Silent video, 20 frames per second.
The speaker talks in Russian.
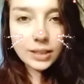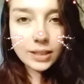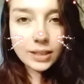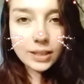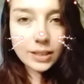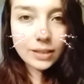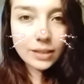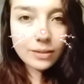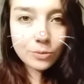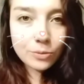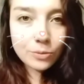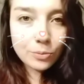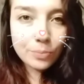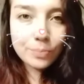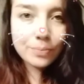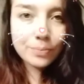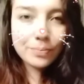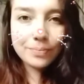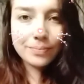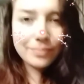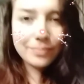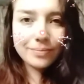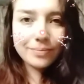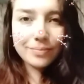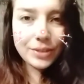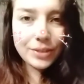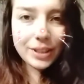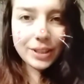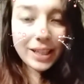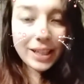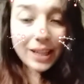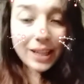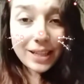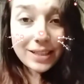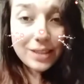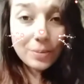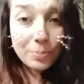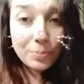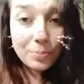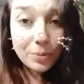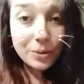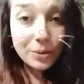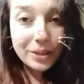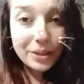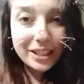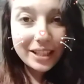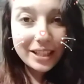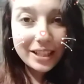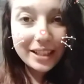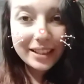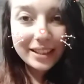ну, не гораздо проще?